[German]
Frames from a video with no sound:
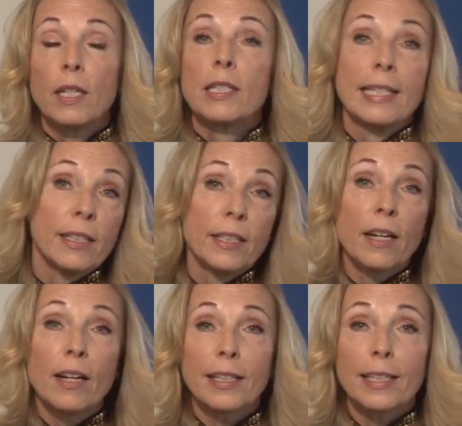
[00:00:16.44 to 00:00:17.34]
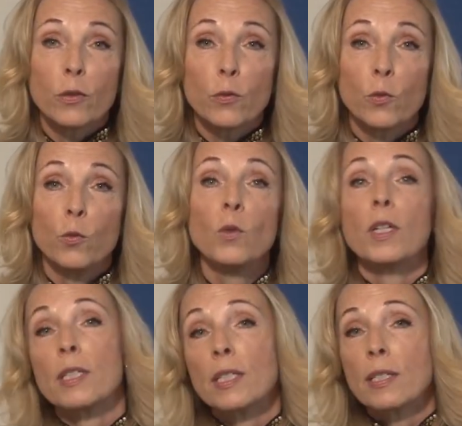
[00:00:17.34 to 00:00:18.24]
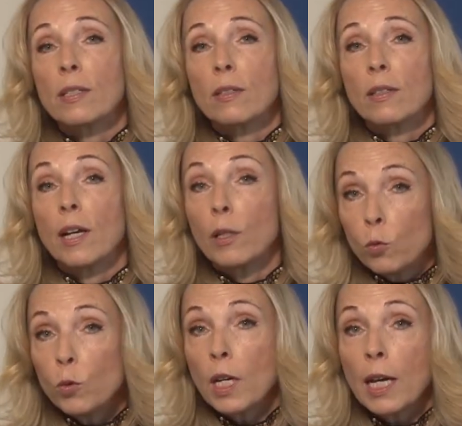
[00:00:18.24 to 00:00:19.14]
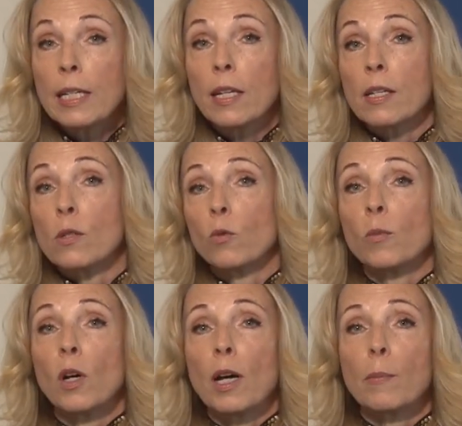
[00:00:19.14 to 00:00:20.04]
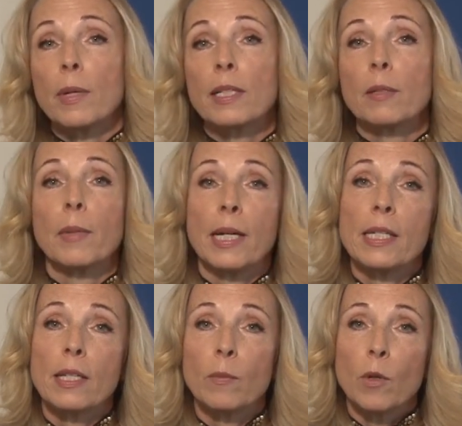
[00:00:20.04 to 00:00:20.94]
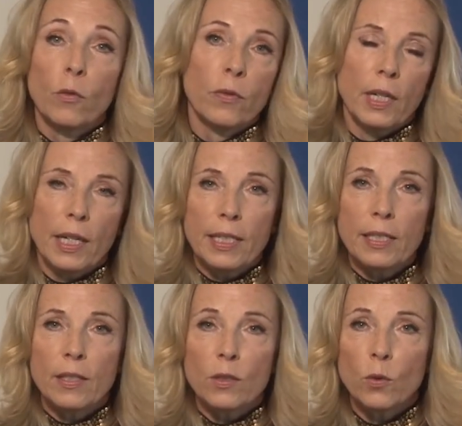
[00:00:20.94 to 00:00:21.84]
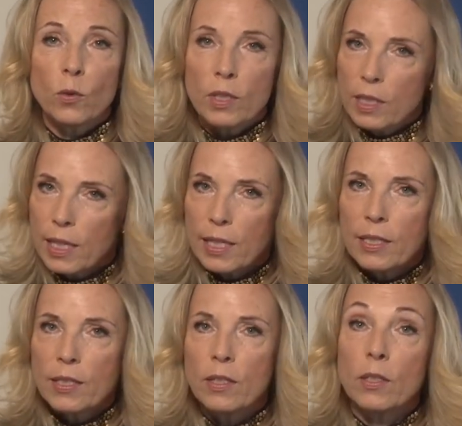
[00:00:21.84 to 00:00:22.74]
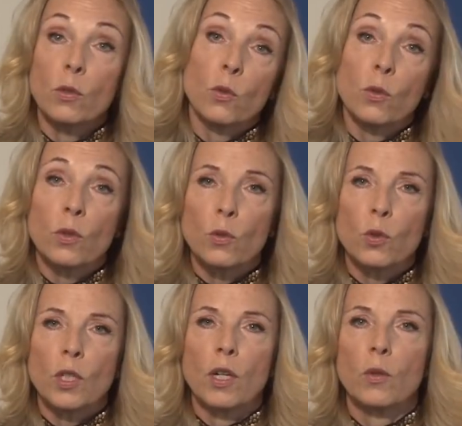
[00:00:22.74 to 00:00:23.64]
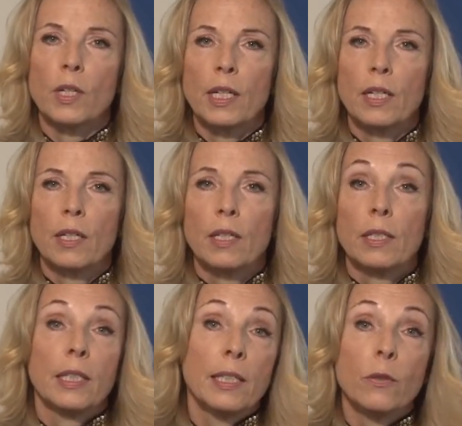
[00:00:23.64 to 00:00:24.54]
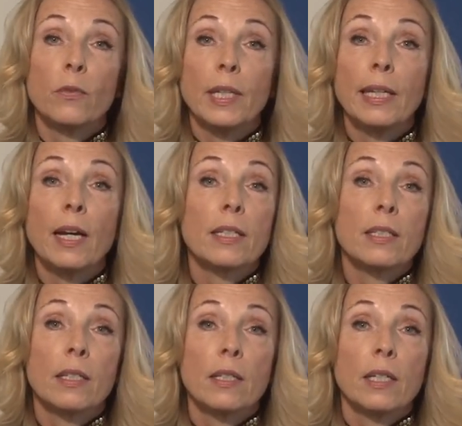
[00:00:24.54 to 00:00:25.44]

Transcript: Zehn Jahre IFQ, das ist ein guter Anlass, um noch einmal gemeinsam auf Erreichtes und Geleistetes zurückzuschauen. Die DFG hat